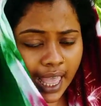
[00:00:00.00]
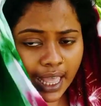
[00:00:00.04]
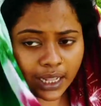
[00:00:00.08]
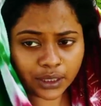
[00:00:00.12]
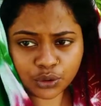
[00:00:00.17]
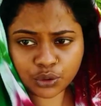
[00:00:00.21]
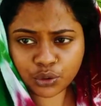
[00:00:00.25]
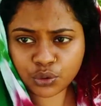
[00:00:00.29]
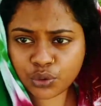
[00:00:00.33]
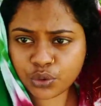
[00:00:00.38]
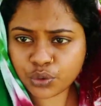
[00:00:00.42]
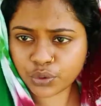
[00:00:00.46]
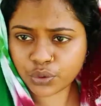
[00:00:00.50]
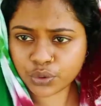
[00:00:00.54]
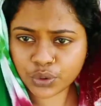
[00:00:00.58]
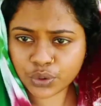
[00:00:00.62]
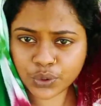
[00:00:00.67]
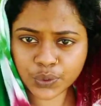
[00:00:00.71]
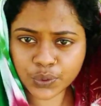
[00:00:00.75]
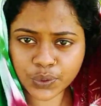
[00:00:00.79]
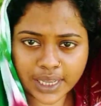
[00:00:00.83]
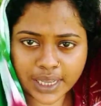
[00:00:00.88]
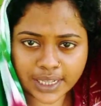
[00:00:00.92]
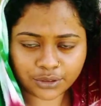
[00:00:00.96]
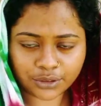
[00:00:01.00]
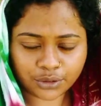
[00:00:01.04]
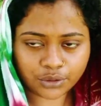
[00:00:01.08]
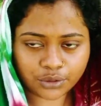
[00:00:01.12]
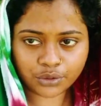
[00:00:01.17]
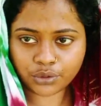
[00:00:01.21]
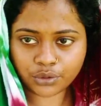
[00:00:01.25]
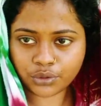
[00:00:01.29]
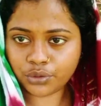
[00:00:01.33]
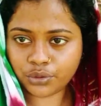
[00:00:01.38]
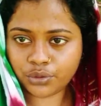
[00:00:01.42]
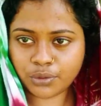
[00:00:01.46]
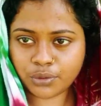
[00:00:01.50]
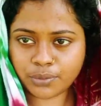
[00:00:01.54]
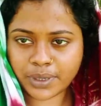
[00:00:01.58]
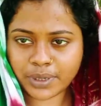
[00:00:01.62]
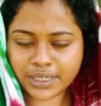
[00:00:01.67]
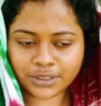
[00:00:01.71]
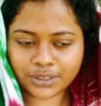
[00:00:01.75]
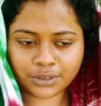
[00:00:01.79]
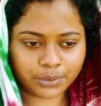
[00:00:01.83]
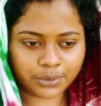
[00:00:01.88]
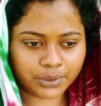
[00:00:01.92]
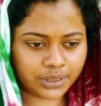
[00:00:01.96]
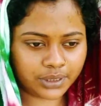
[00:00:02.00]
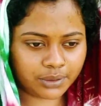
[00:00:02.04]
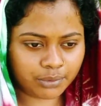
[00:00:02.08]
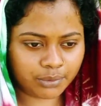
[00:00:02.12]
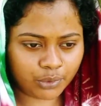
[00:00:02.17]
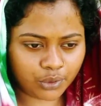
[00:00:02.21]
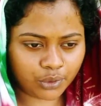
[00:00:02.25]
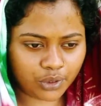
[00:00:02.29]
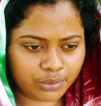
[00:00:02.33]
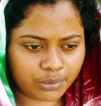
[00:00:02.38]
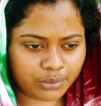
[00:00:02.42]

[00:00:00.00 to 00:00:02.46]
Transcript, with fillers: এত রোদ্দুর এত রোদ্দুর মানে তোমাদের বলে